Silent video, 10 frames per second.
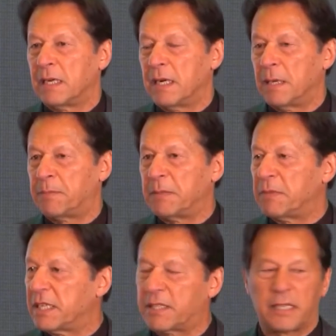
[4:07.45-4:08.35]
अपनी
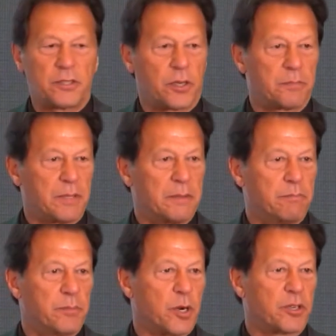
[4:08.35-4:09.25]
मिनिस्ट्रीज़ और अपनी
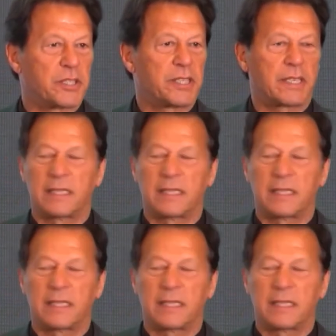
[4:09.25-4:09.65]
ब्यूरोसी